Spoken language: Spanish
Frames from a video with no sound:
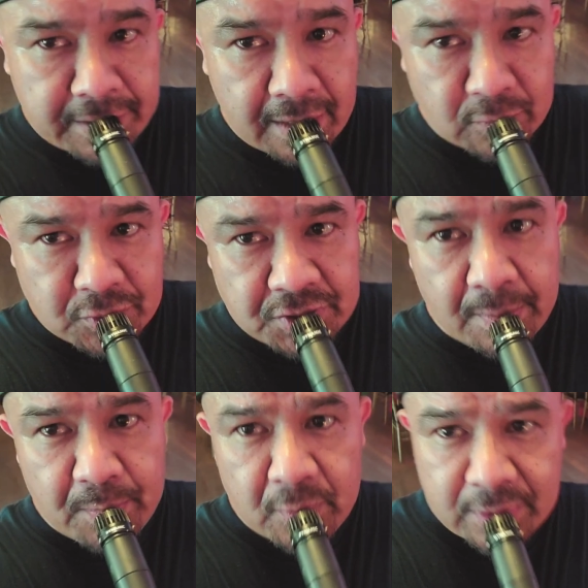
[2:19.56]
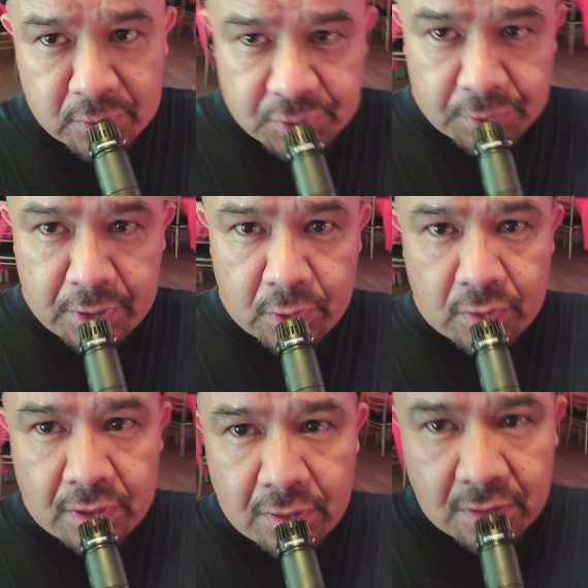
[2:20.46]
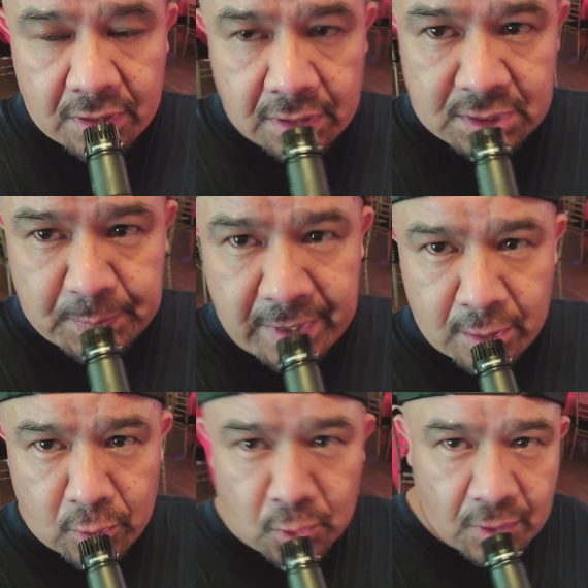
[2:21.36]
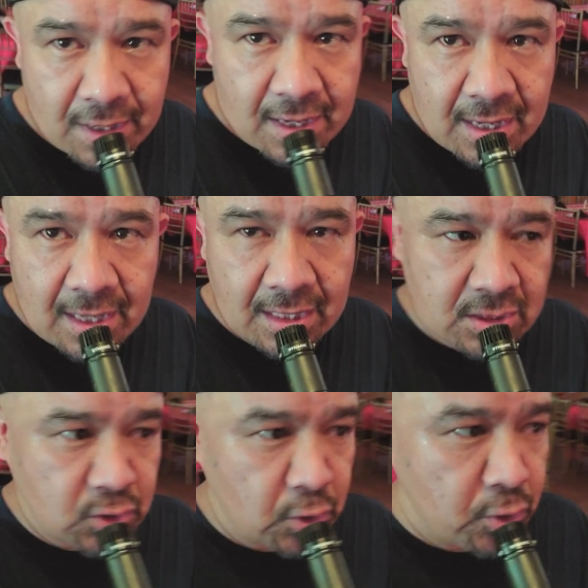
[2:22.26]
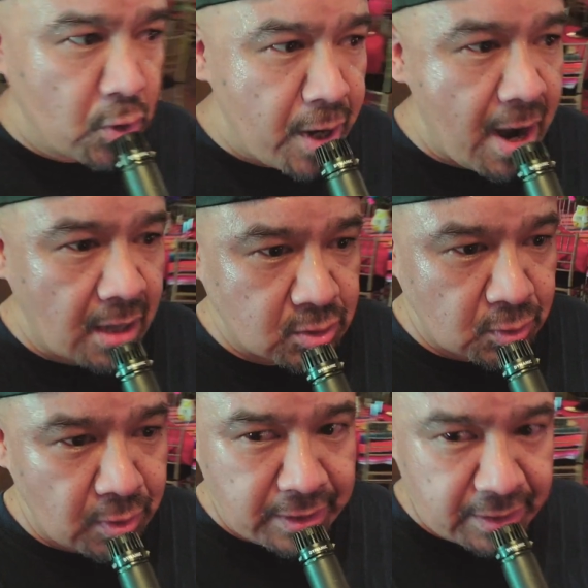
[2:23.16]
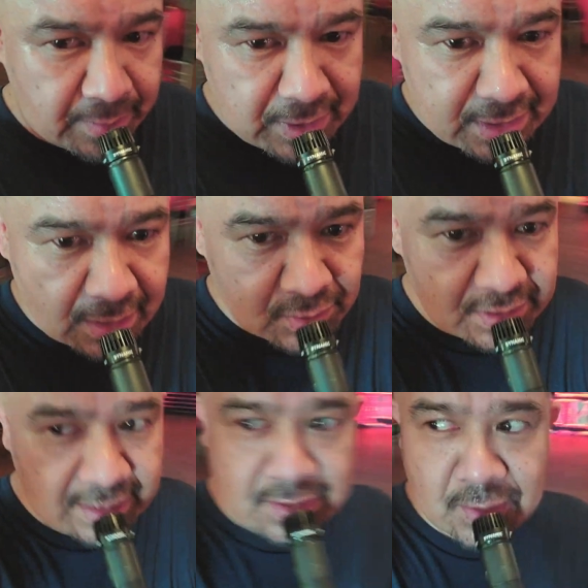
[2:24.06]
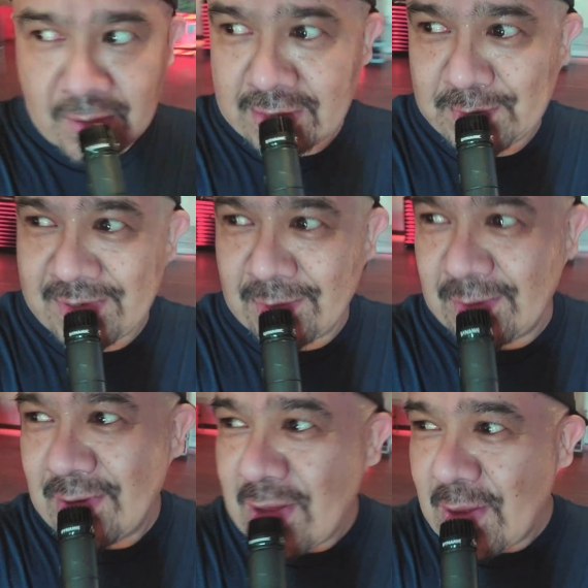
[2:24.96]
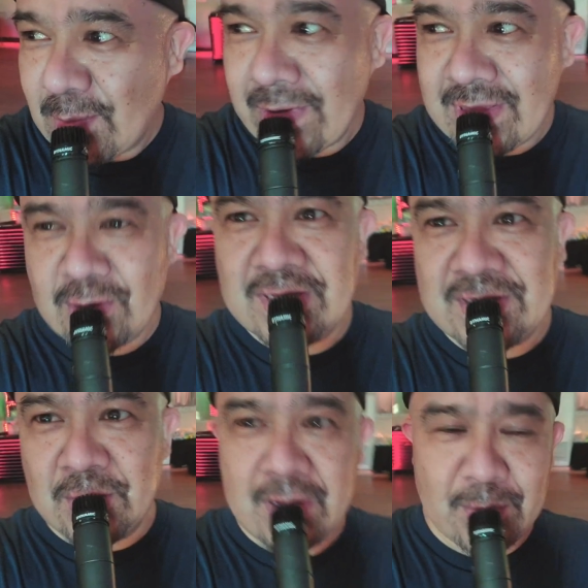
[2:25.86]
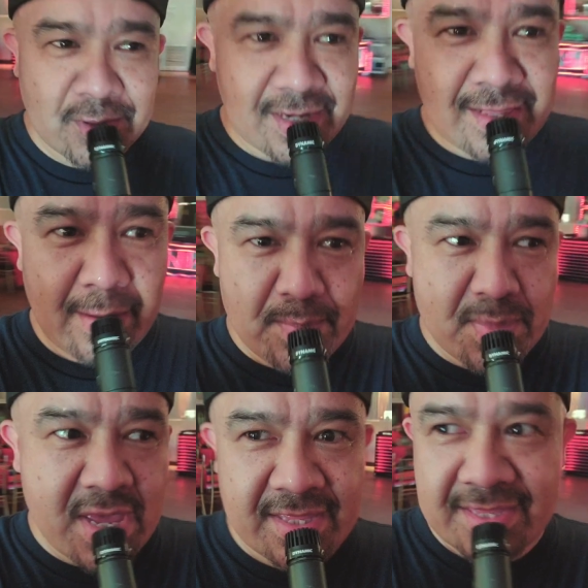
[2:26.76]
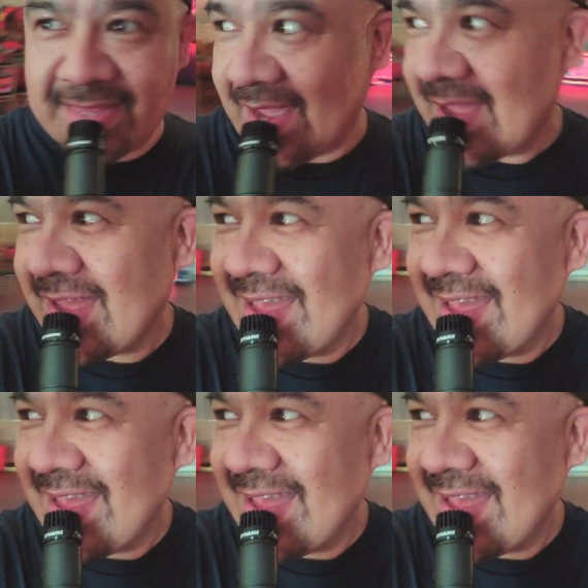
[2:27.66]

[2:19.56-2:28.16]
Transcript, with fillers: andamos ya probando sonido esperando a la sonora sonora dinamita no sé qué sonora es pero va a venir una sonora a poner el ambiente